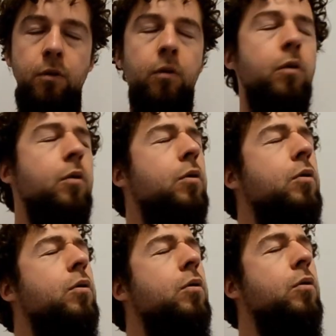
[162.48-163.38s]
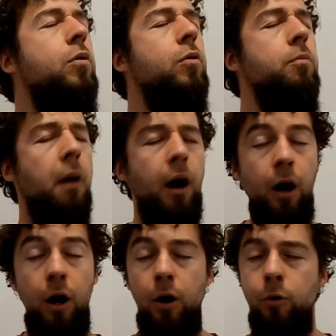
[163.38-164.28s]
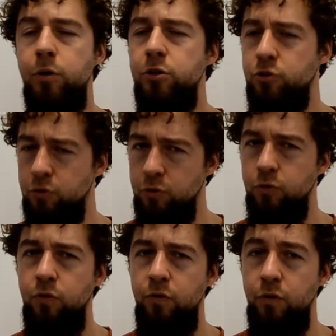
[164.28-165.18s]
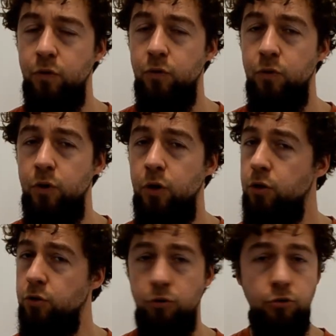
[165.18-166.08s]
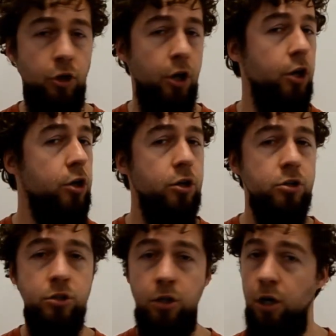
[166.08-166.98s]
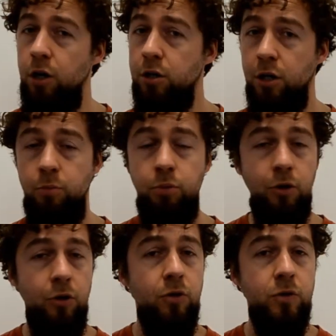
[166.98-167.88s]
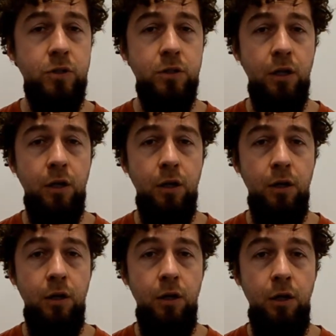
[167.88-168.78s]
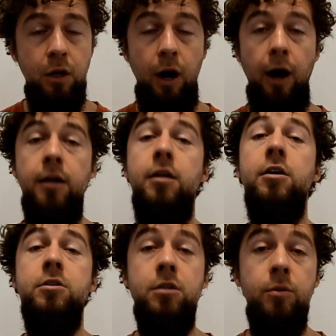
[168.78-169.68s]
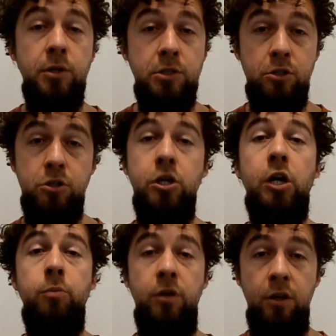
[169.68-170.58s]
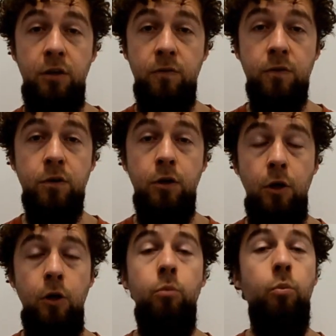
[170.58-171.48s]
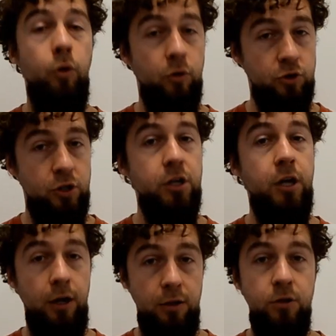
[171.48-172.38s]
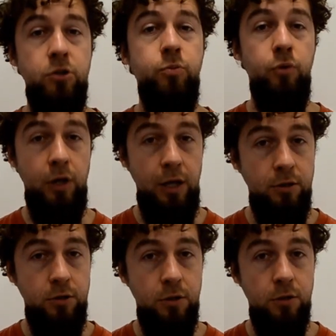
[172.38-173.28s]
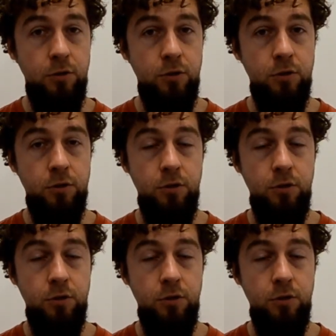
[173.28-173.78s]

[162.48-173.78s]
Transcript: O, mały żółwiu, to nie jest takie proste, ale jeśli będziesz cierpliwy, może kiedyś polecisz.